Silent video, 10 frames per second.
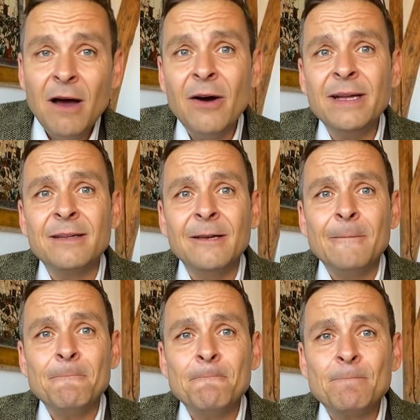
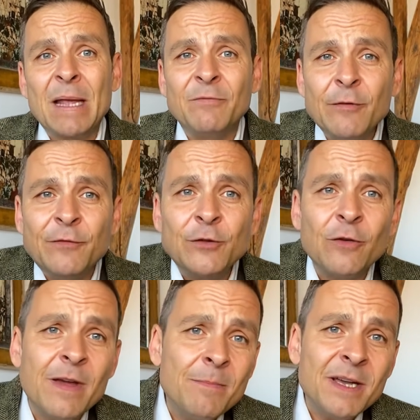Heute, am 5.
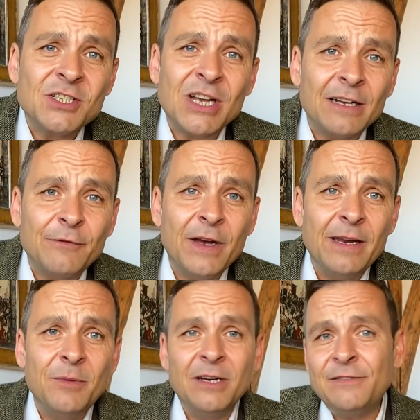November, exakt vor
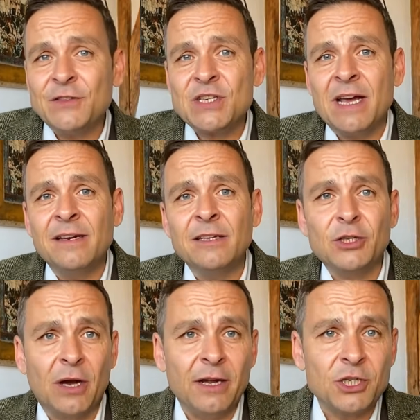einem Jahr, verzeichnete
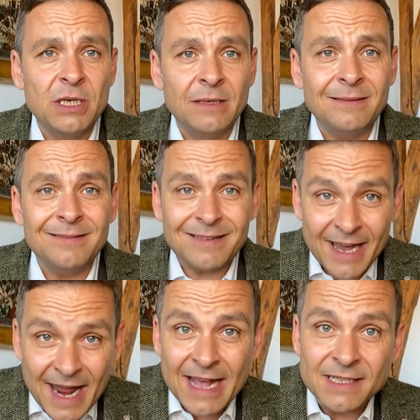Deutschland,
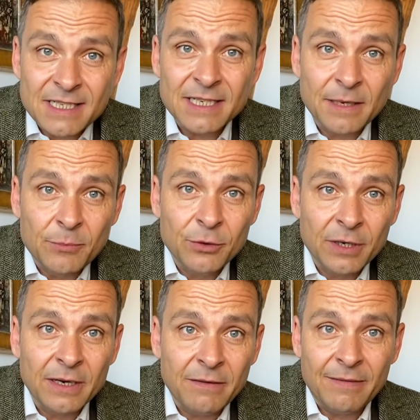kein einziger
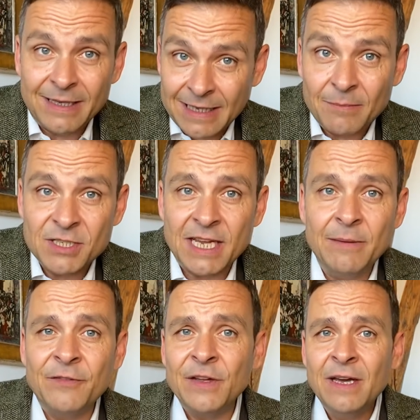Bürger war damals
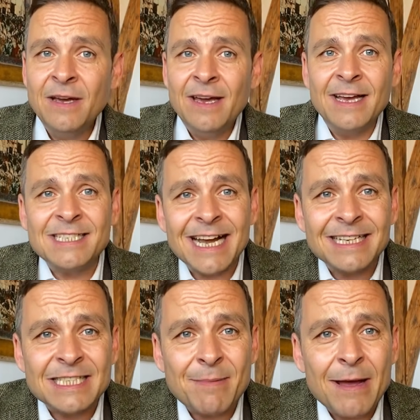geimpft,
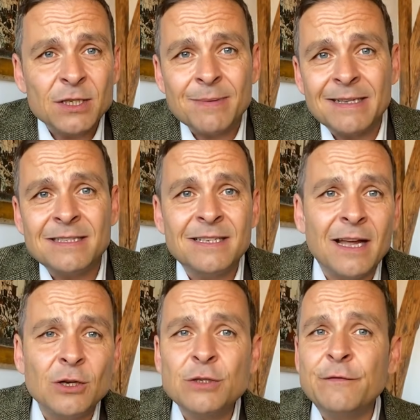exakt
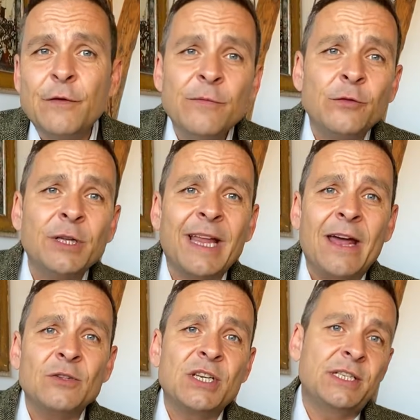
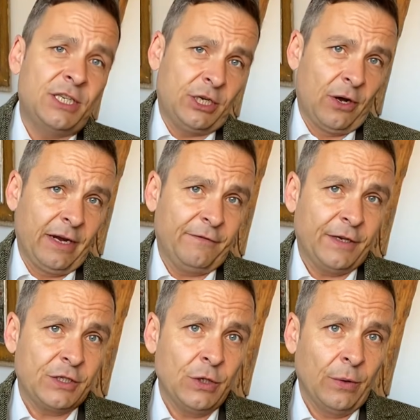22.561
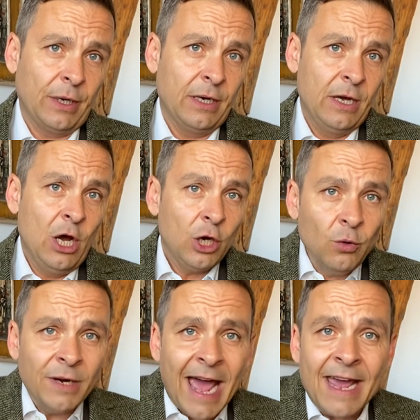Neuinfektionen.
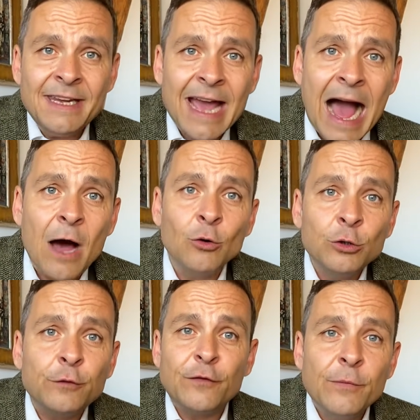Nun ein Jahr
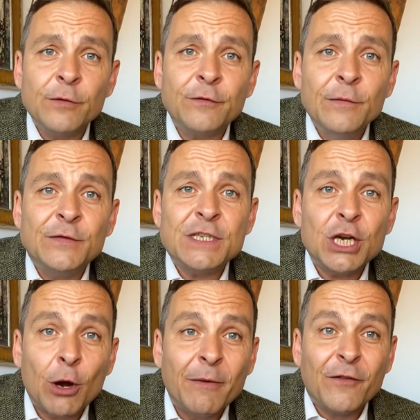und
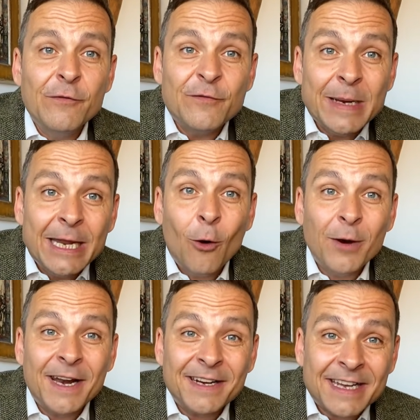55,5
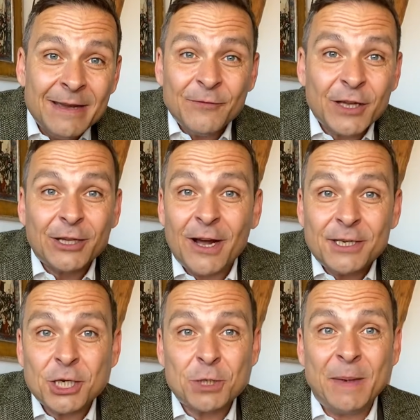Millionen geimpfter
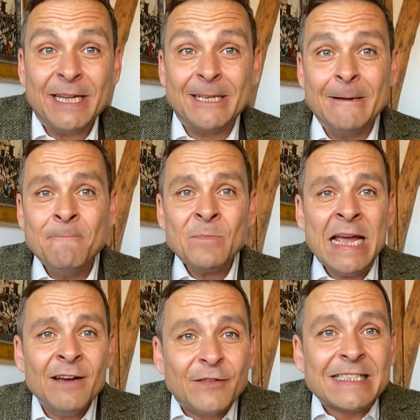Deutscher später
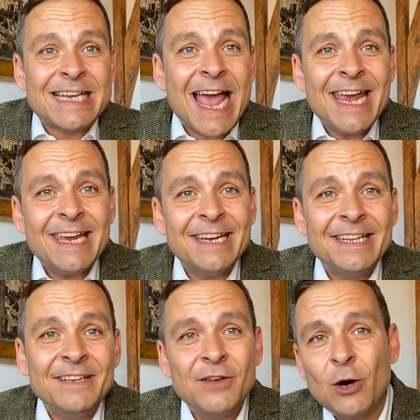
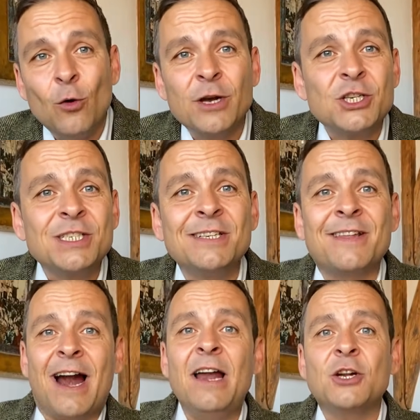verzeichnen die virologischen
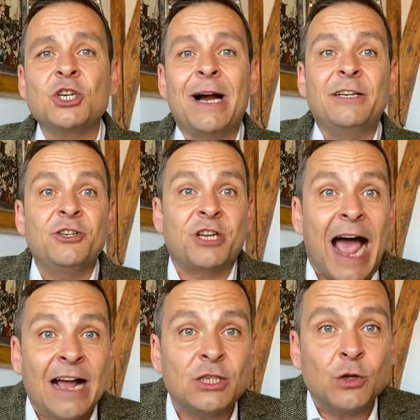Zentralanstalten
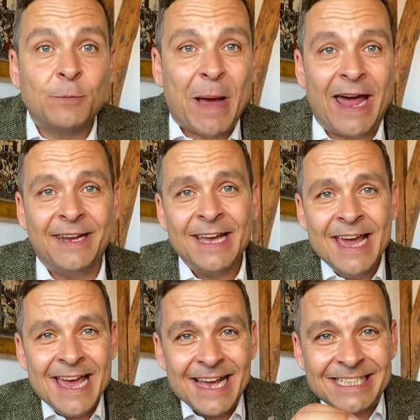der Angst und Panik
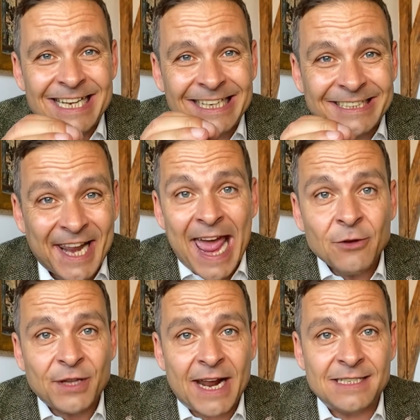exakt
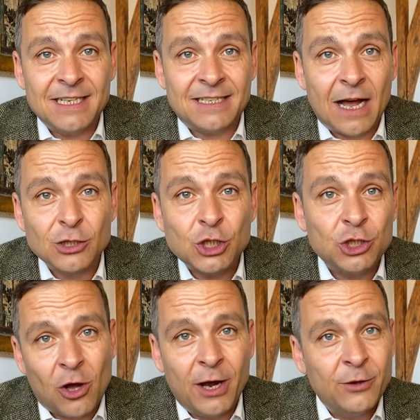
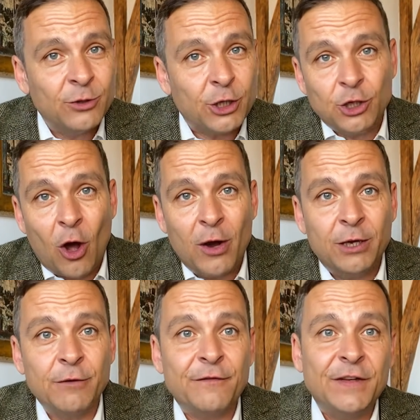
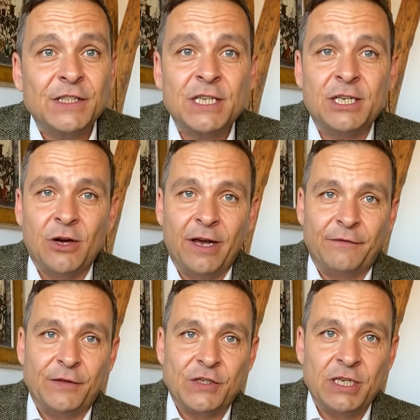33.949
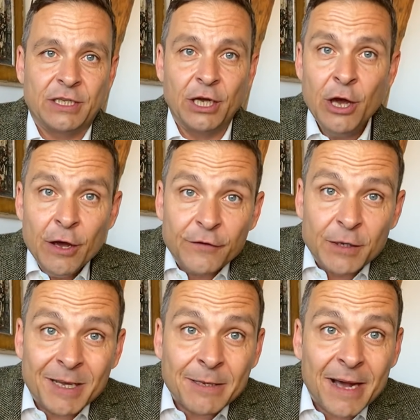Neuinfizierte. Für
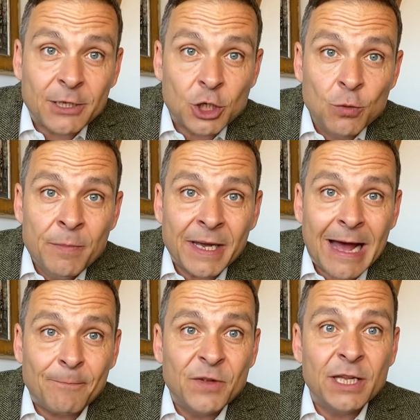die mathematisch
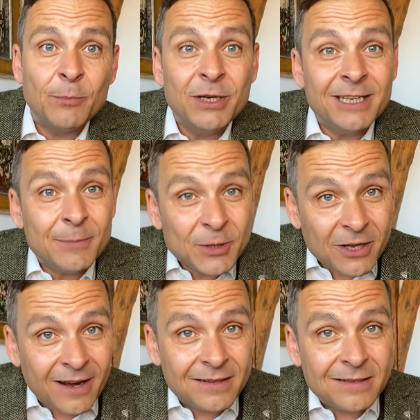Unbegabten in der Politik
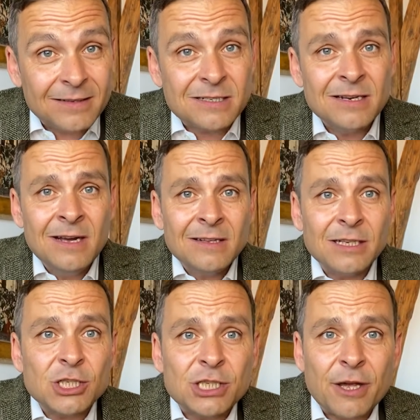bedeutet das,
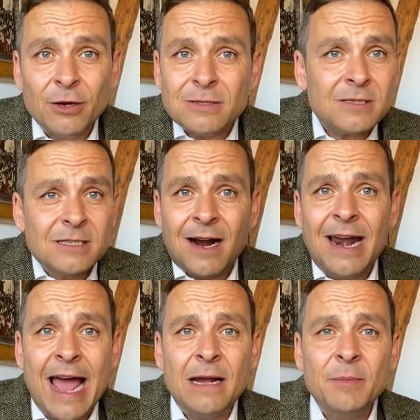dass trotz des
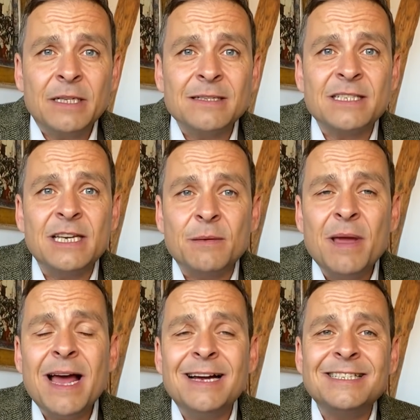Allheilmittels sich
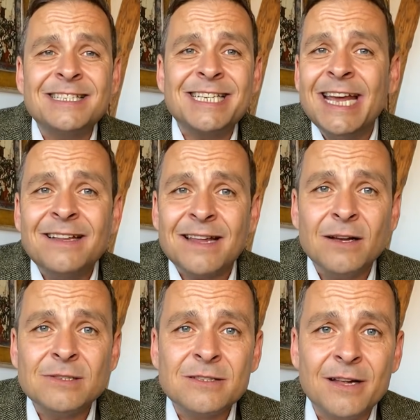mehr als
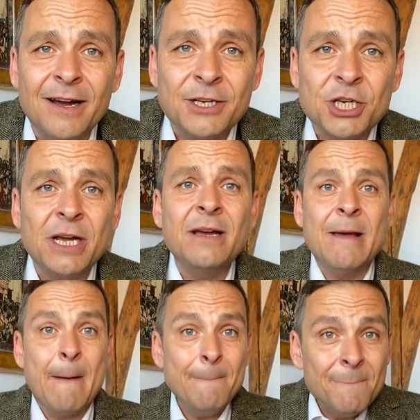10.000 Deutsche
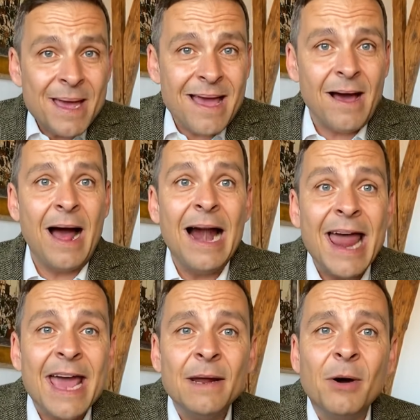mehr
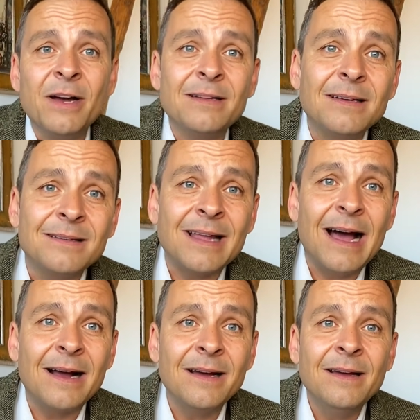allein am heutigen
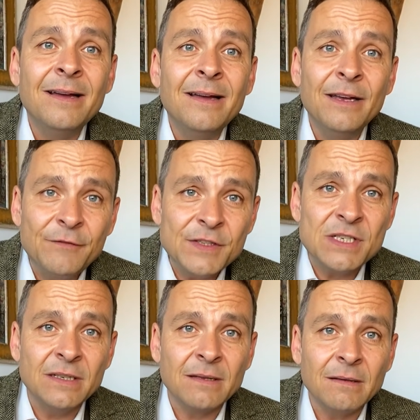Tag
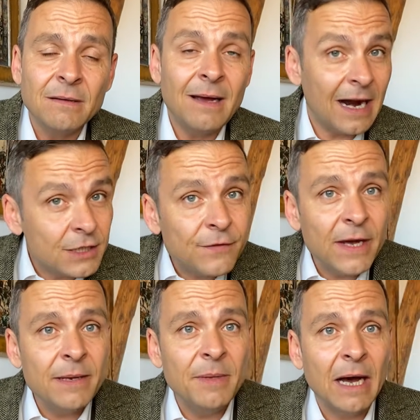Infizierten als vor
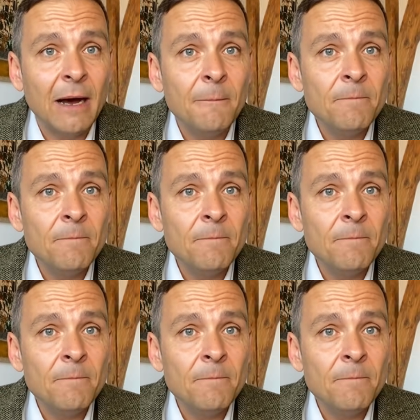einem Jahr.